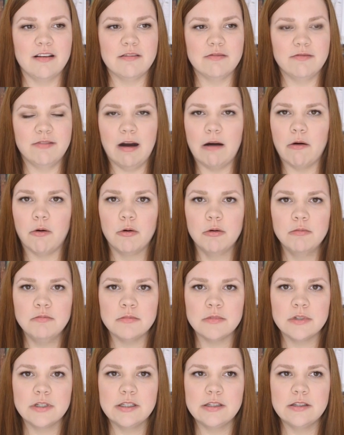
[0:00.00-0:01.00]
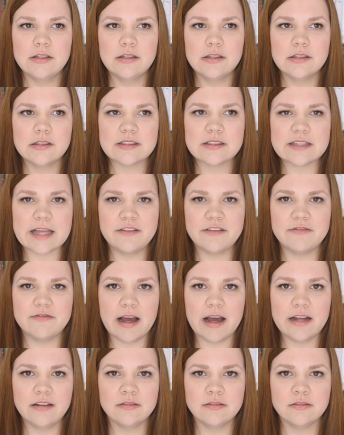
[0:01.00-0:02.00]
warum? Seit
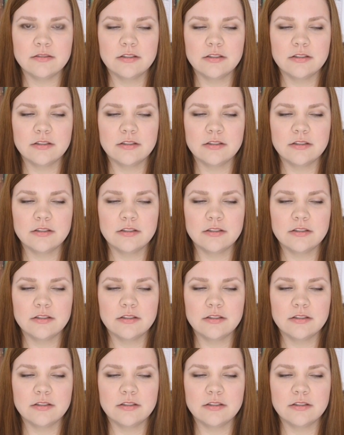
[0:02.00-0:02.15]
wann?